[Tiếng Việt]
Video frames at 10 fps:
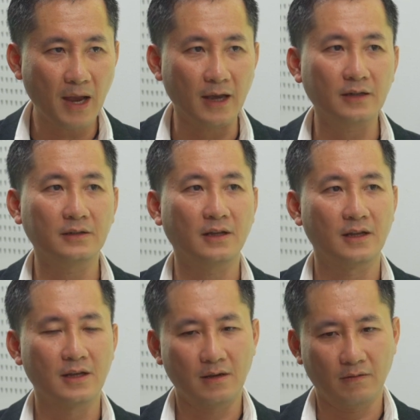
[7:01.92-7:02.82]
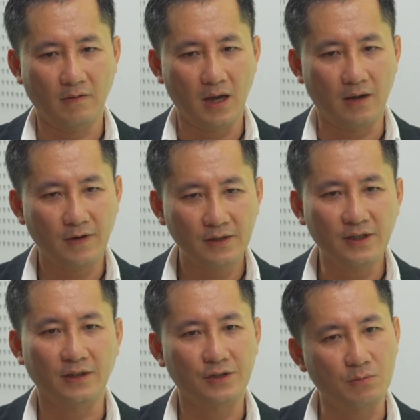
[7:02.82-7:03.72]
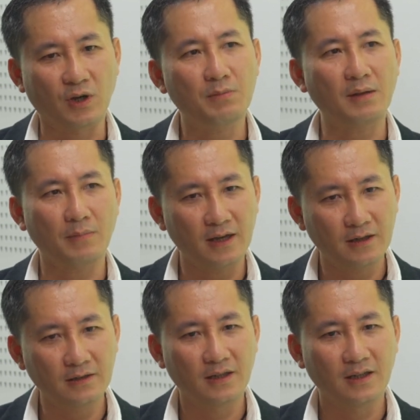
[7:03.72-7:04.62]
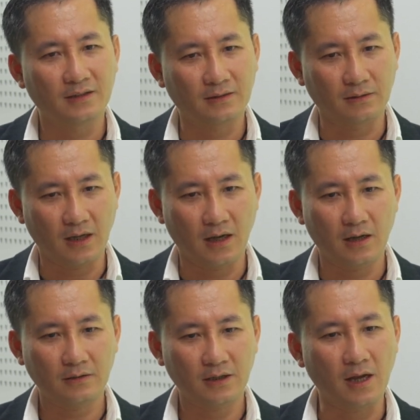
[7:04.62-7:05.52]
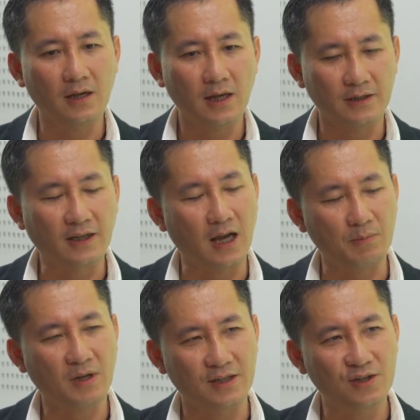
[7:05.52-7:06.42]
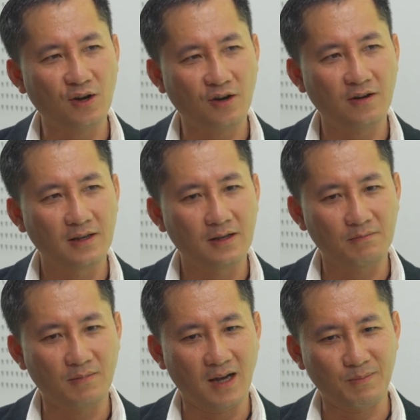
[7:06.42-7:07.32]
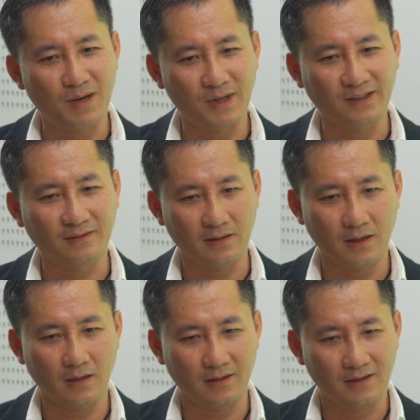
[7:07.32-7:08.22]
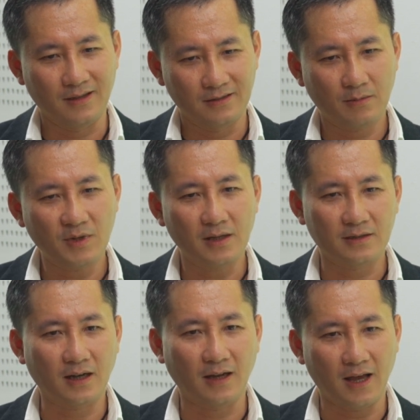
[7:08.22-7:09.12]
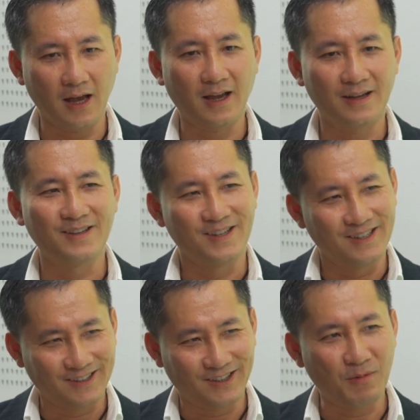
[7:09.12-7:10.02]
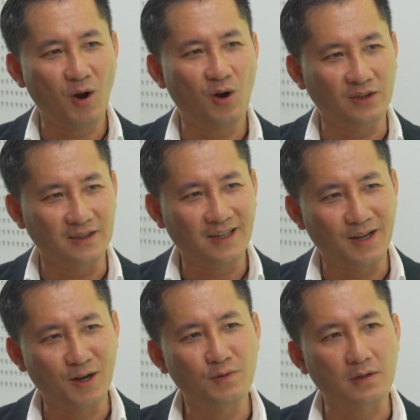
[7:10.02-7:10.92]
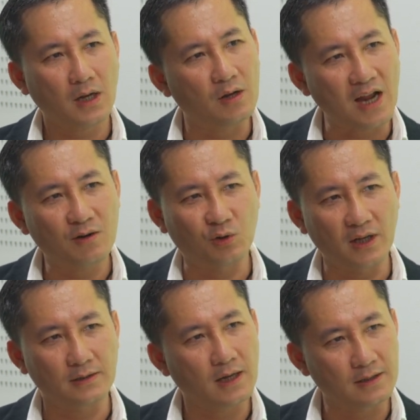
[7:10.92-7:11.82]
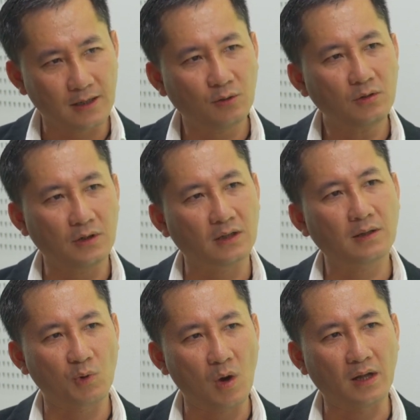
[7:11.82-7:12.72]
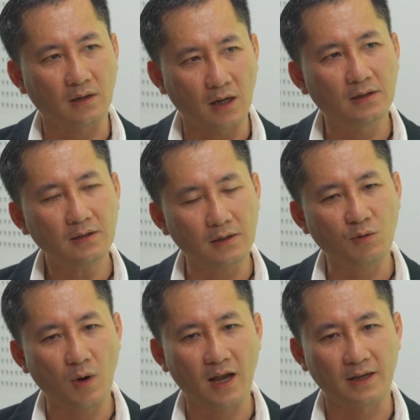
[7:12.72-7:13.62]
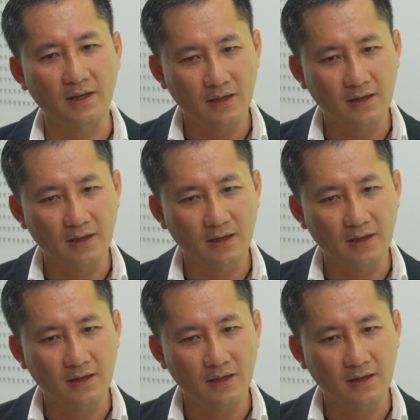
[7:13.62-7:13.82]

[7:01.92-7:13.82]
mẻ hơn và phát triển thị trường một cách mạnh mẽ hơn đó thì đấy là những cái mà lý do mà mà mình uh, chấp nhận rằng là à từ bỏ những cái công việc rất là đang ổn định rằng rất tốt ở các tập đoàn lớn ở nước ngoài